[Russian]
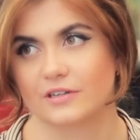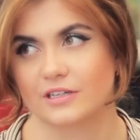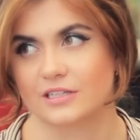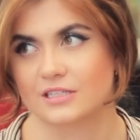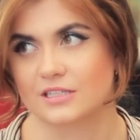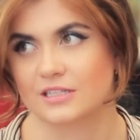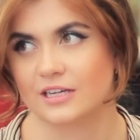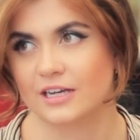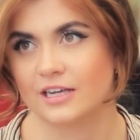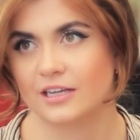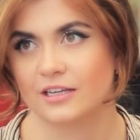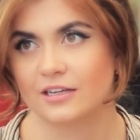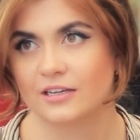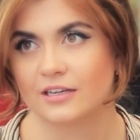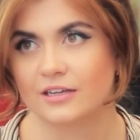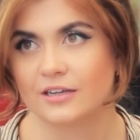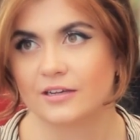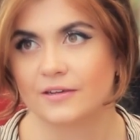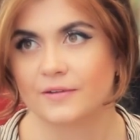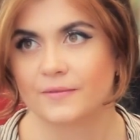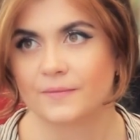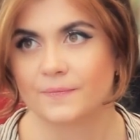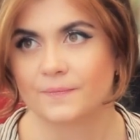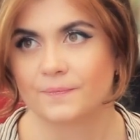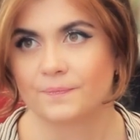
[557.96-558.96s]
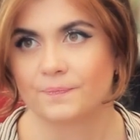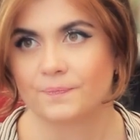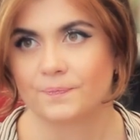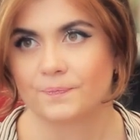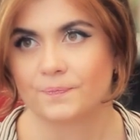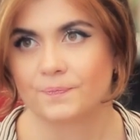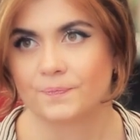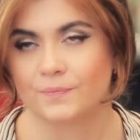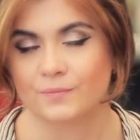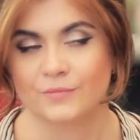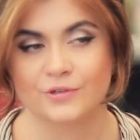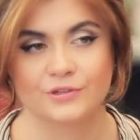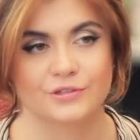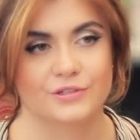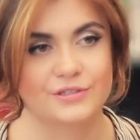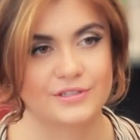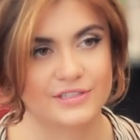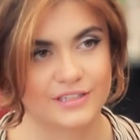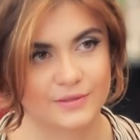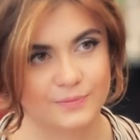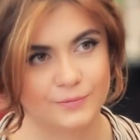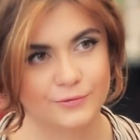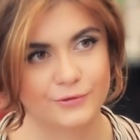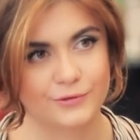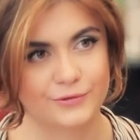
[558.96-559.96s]
в Казань, мы до
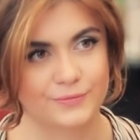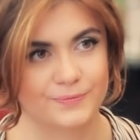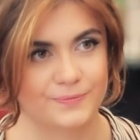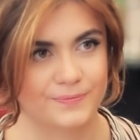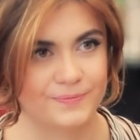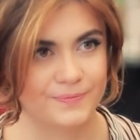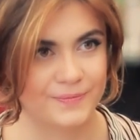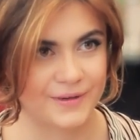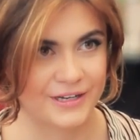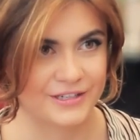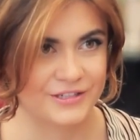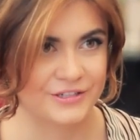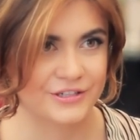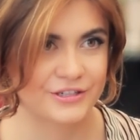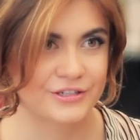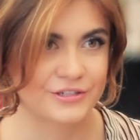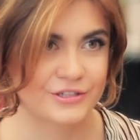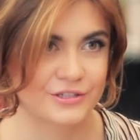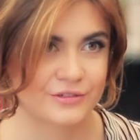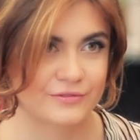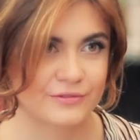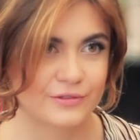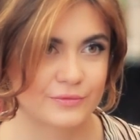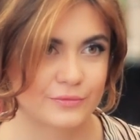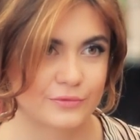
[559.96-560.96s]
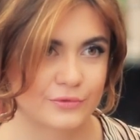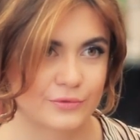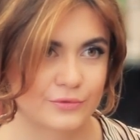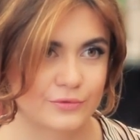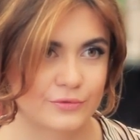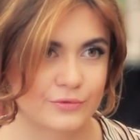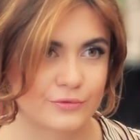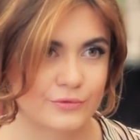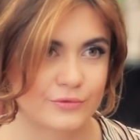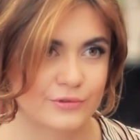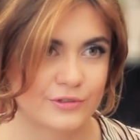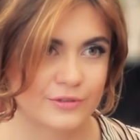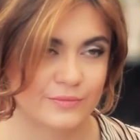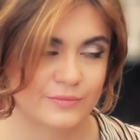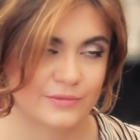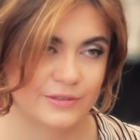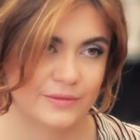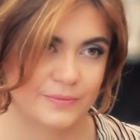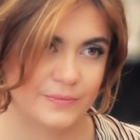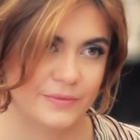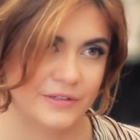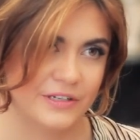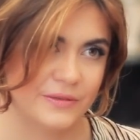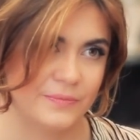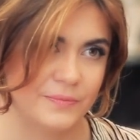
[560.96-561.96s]
сих пор поддерживаем друг друга,
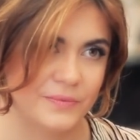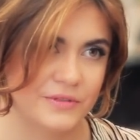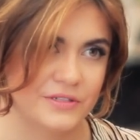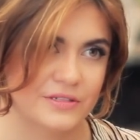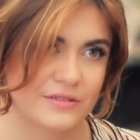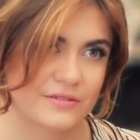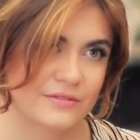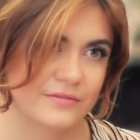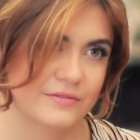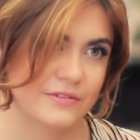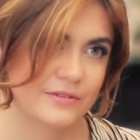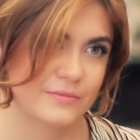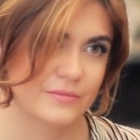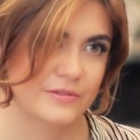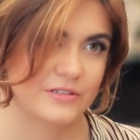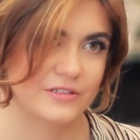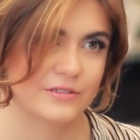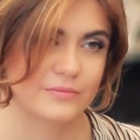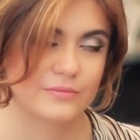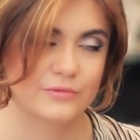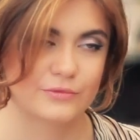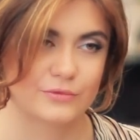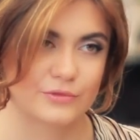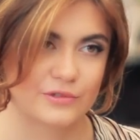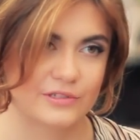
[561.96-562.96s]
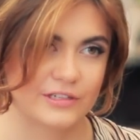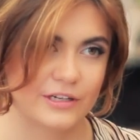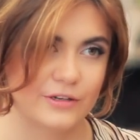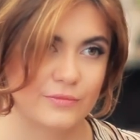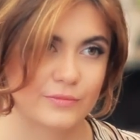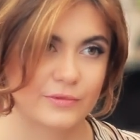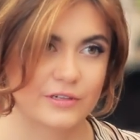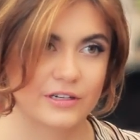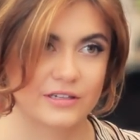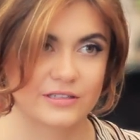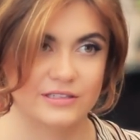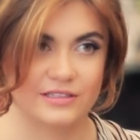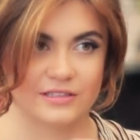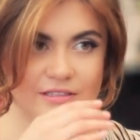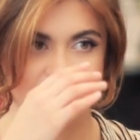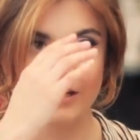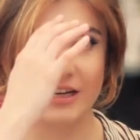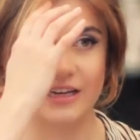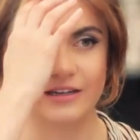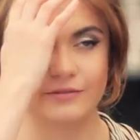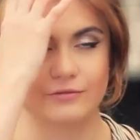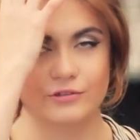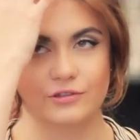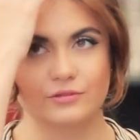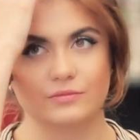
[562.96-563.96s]
мы переписываемся, мы узнаем, как
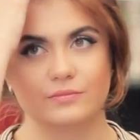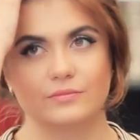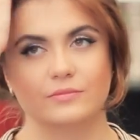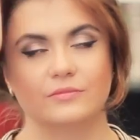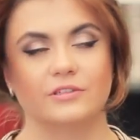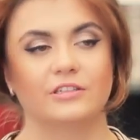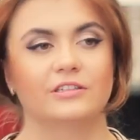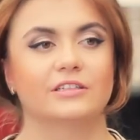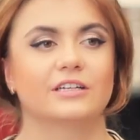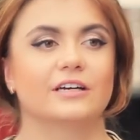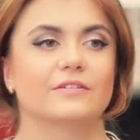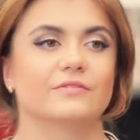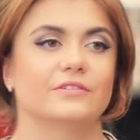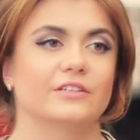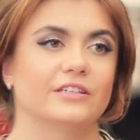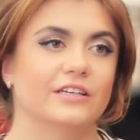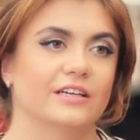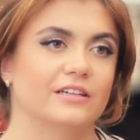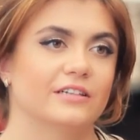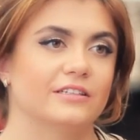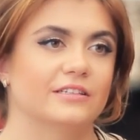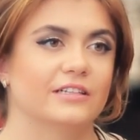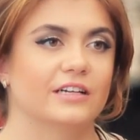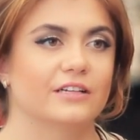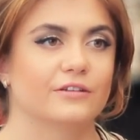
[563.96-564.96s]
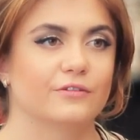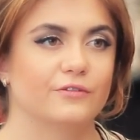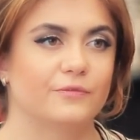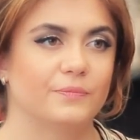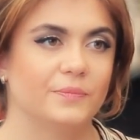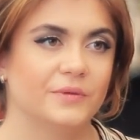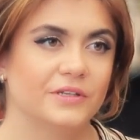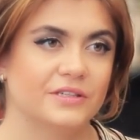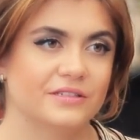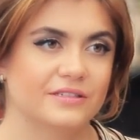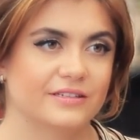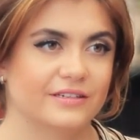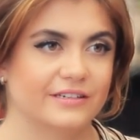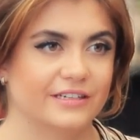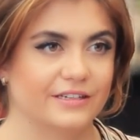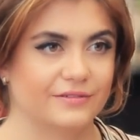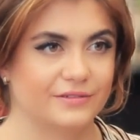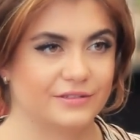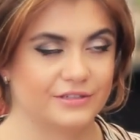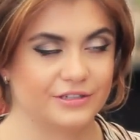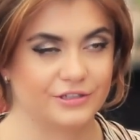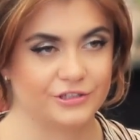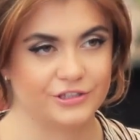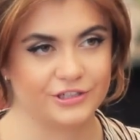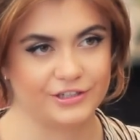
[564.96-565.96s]
дела. И вот недавно я летала в Питер, я
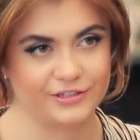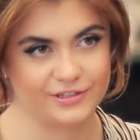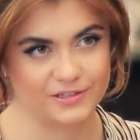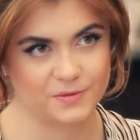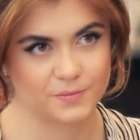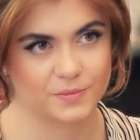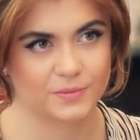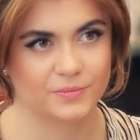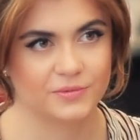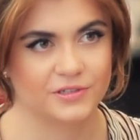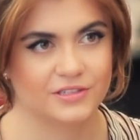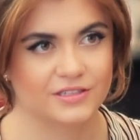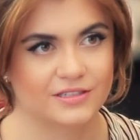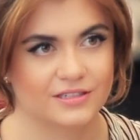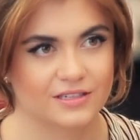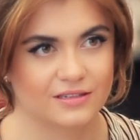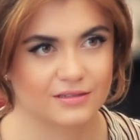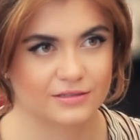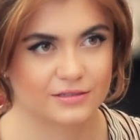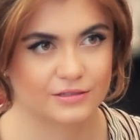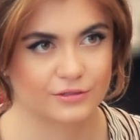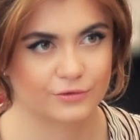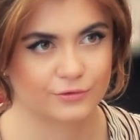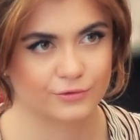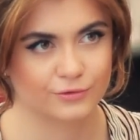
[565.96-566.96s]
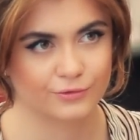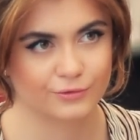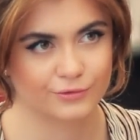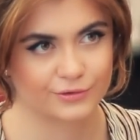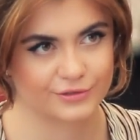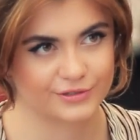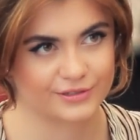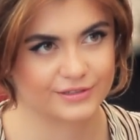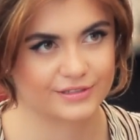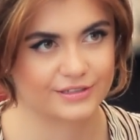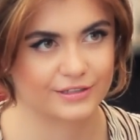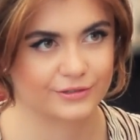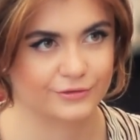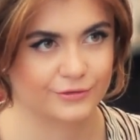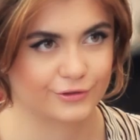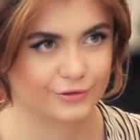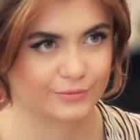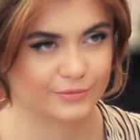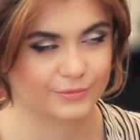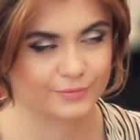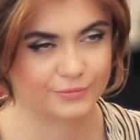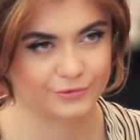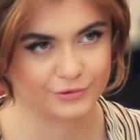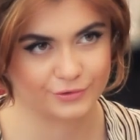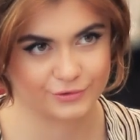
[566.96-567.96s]
встречалась с победительницей конкурса, с
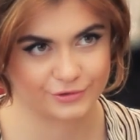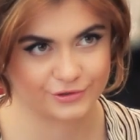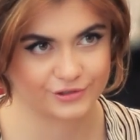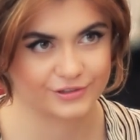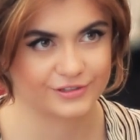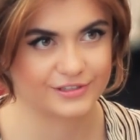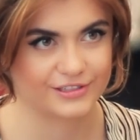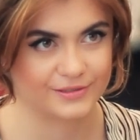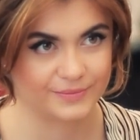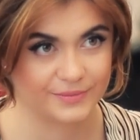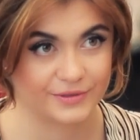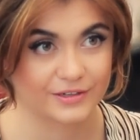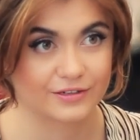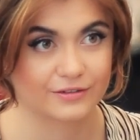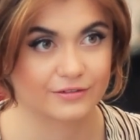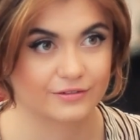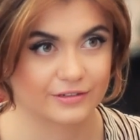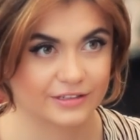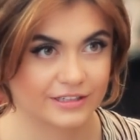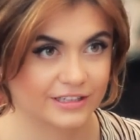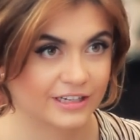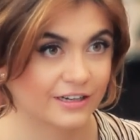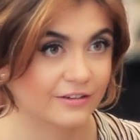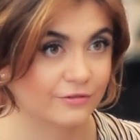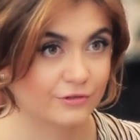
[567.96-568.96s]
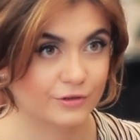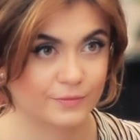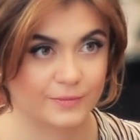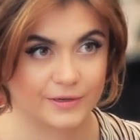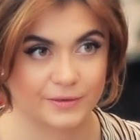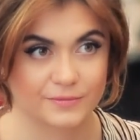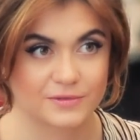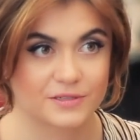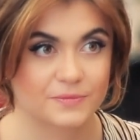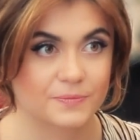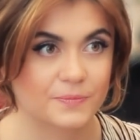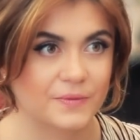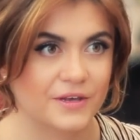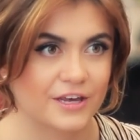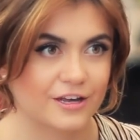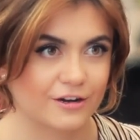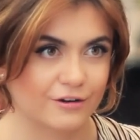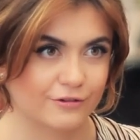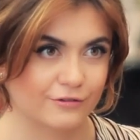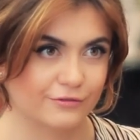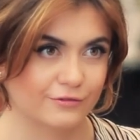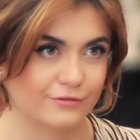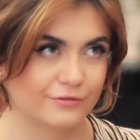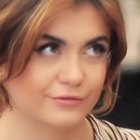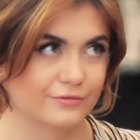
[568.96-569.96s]
которой мы подружились с первого дня, вот прям с
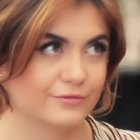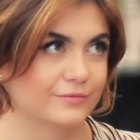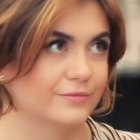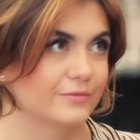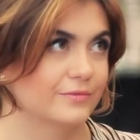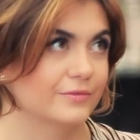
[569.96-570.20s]
первого